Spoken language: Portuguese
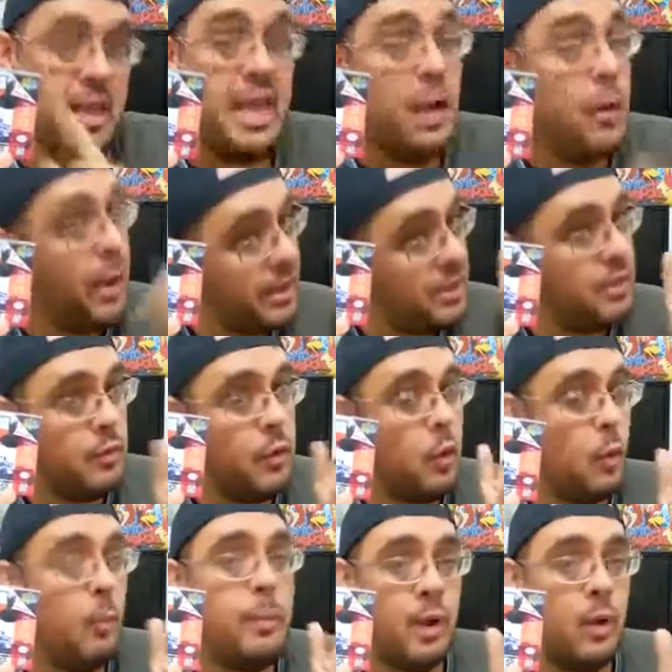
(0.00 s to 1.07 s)
Eu ainda vou
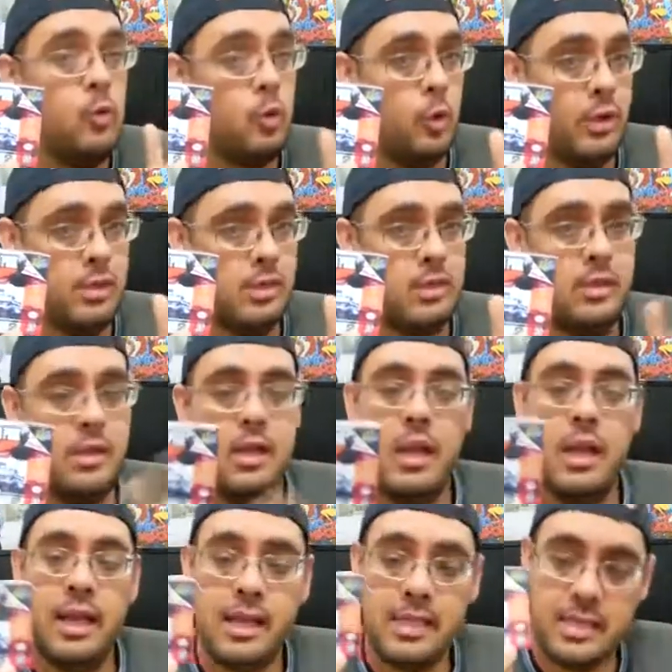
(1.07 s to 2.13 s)
comprar o 2.
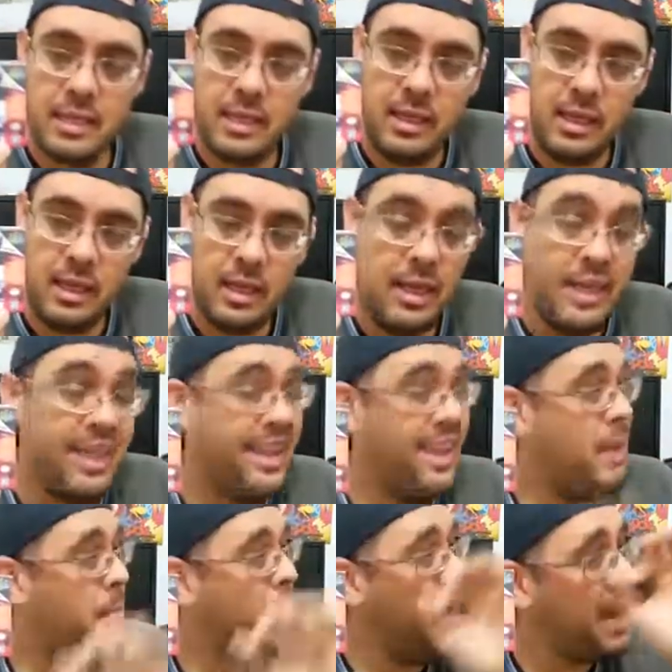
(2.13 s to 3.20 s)
Esse aqui, ele
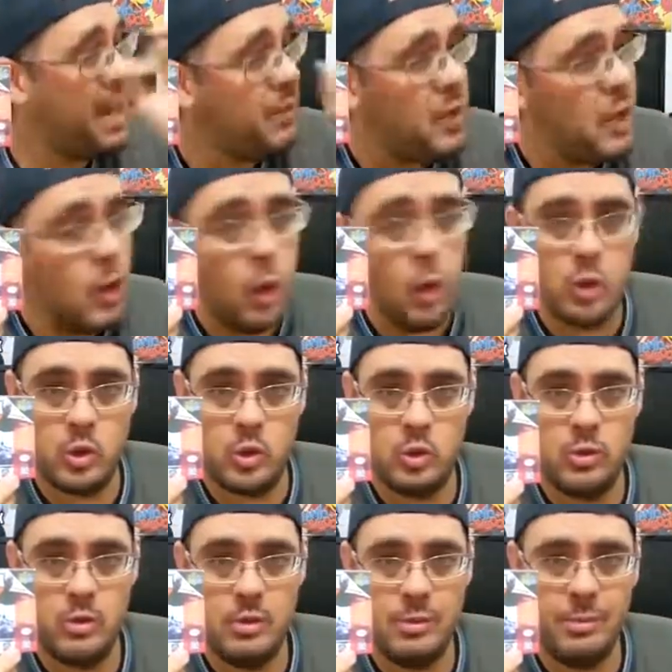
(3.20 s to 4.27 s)
é maravilhoso,
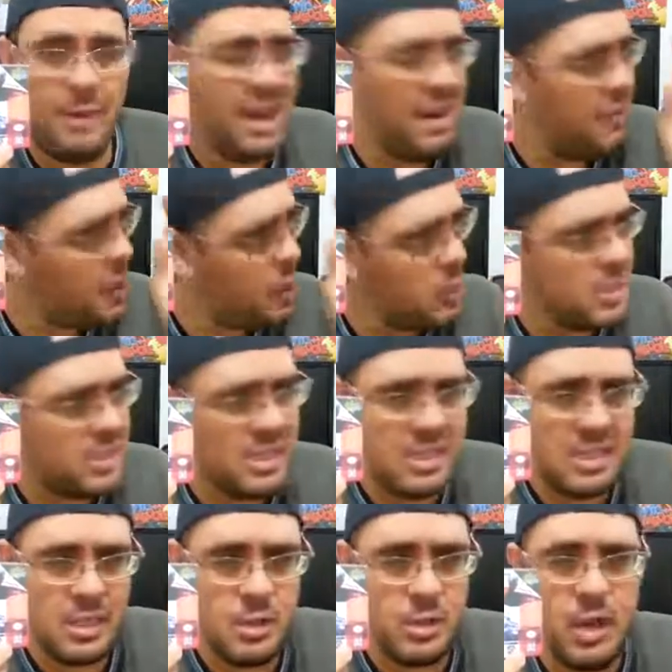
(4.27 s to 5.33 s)
maravilhoso,
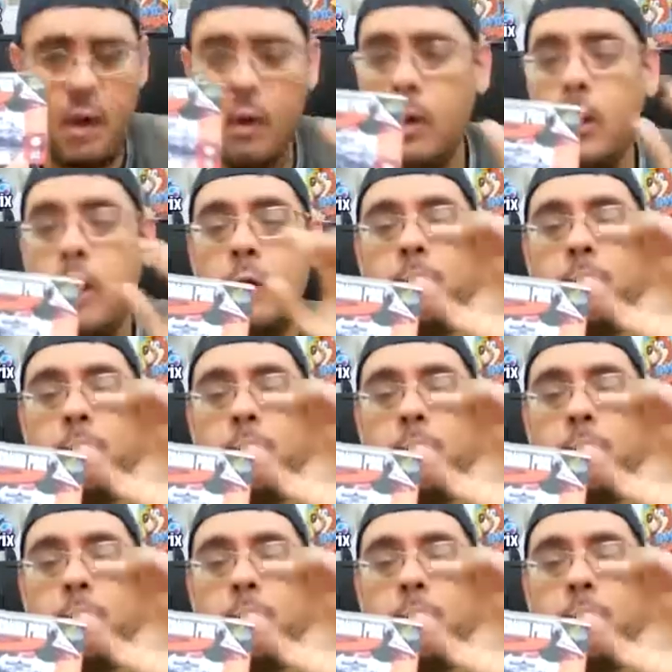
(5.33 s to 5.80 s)
sensacional.